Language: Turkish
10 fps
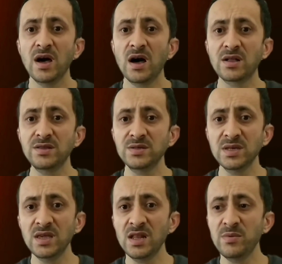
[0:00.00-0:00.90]

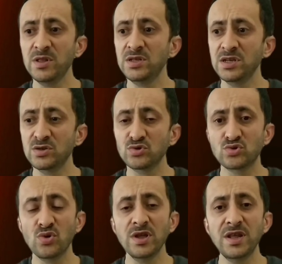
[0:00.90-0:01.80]
Aklınıza gelebilecek
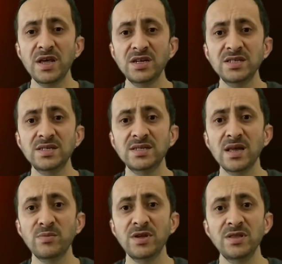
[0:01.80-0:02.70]
solar enerji
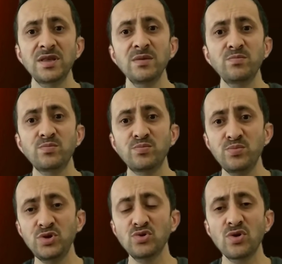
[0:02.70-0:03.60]
sistemlerinde,
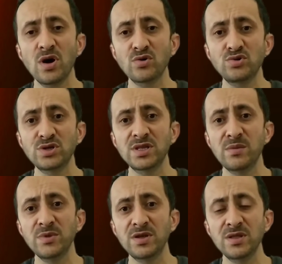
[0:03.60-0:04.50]
birçok akü
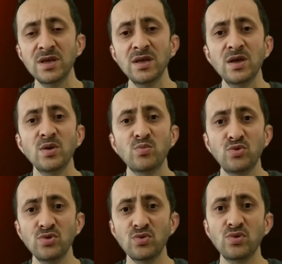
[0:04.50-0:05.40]
sistemlerinde
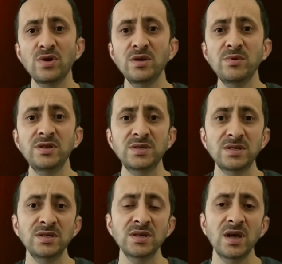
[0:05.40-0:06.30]
bunu
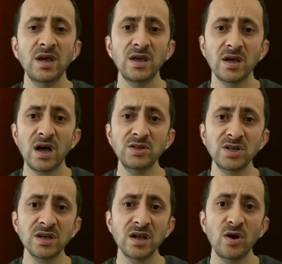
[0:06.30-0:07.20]
kullanabilirsiniz.
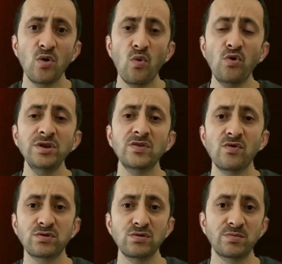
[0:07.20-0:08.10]
Ancak 12
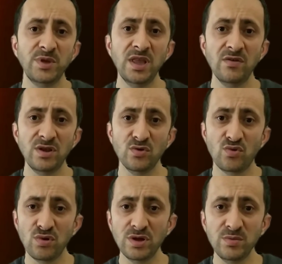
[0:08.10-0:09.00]
voltluk bir devrede
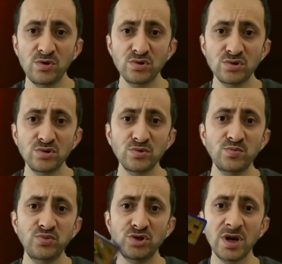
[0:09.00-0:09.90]
kullanabiliyorsunuz.
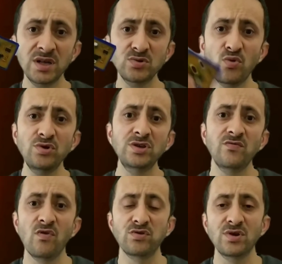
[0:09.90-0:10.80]
Bu cihaz
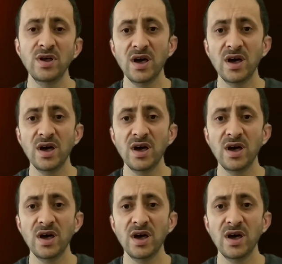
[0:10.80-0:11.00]
12 volt.